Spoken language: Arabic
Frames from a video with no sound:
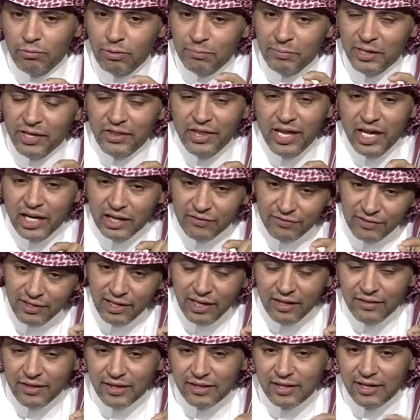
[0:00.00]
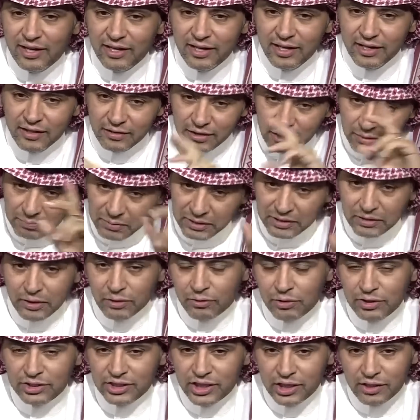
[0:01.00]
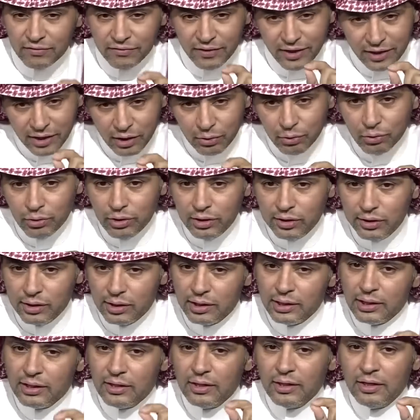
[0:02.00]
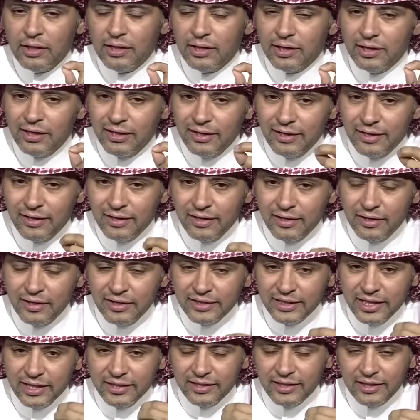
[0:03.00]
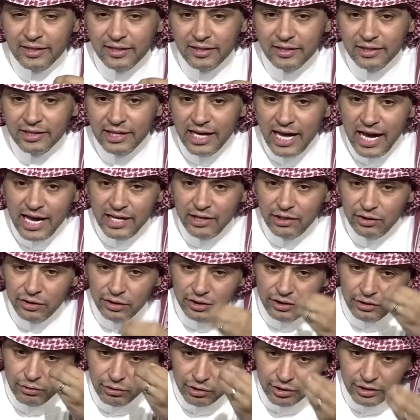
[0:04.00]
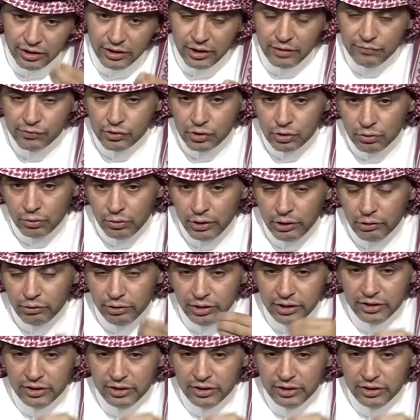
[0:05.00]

ومع ذلك في اللحظات الاخيره تبدل كل شيء فانا اقول له آه، يعني لا يقنع نفسه ويقنع